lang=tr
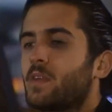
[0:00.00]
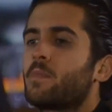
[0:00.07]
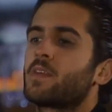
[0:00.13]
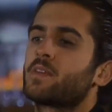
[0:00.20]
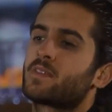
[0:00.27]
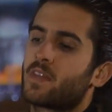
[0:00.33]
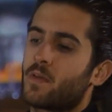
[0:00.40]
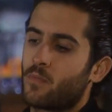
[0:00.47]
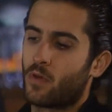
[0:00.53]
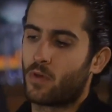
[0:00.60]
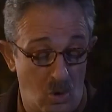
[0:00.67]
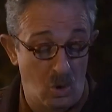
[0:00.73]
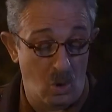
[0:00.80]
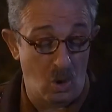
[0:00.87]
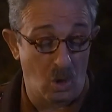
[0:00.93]
çiçeklerini ben
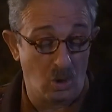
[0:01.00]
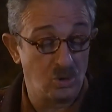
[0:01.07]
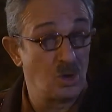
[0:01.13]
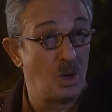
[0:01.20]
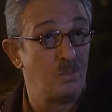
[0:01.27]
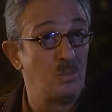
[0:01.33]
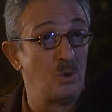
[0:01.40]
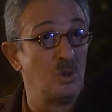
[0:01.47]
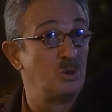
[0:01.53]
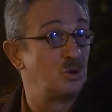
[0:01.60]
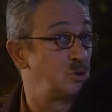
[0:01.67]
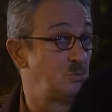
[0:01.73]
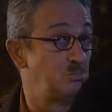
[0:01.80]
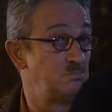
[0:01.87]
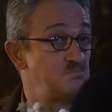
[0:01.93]
istemiyorum. Sen
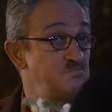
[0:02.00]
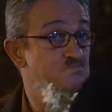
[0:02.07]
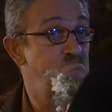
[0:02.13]
bilirsin.